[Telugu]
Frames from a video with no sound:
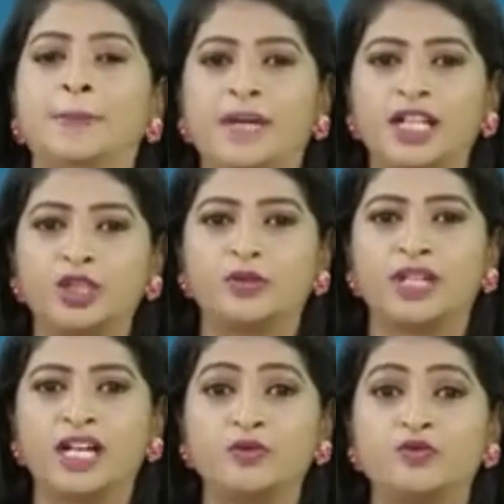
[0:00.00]
మనతో
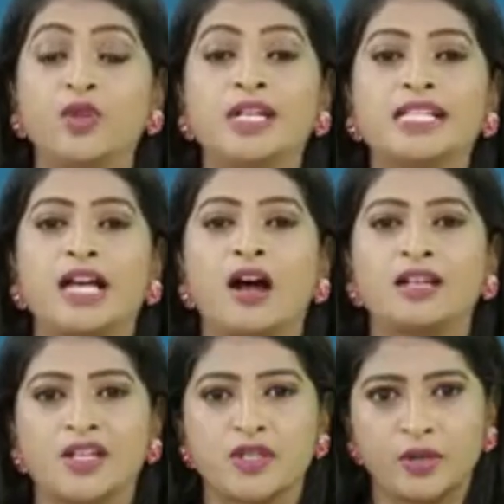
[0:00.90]
ఉన్నారు ఓనర్స్ హార్ట్
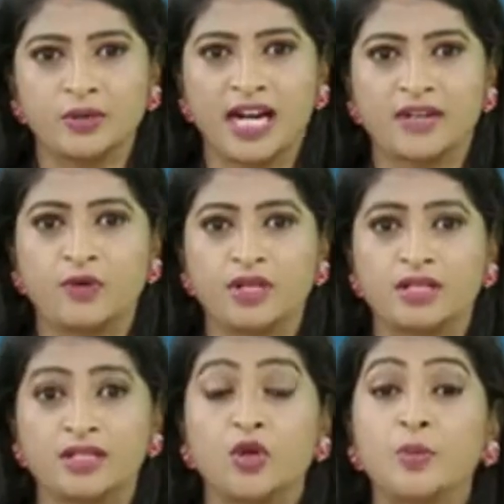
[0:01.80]
ఇన్స్టిట్యూట్ అండ్
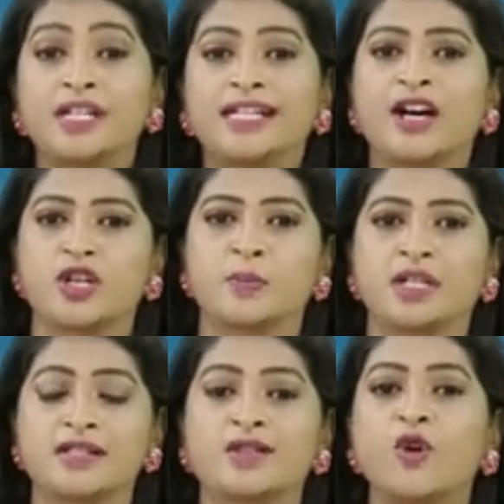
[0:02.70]
ఓనర్స్ రోబోటిక్
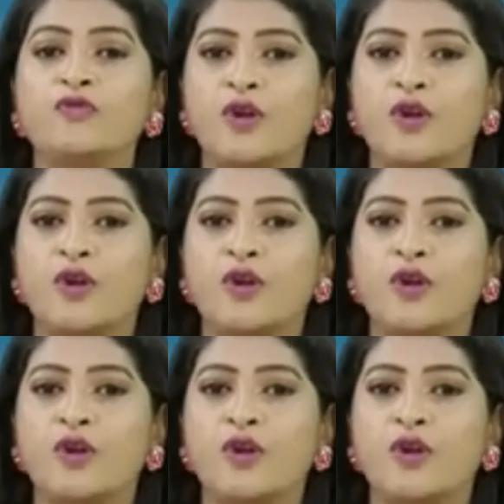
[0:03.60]
హాస్పిటల్స్ కో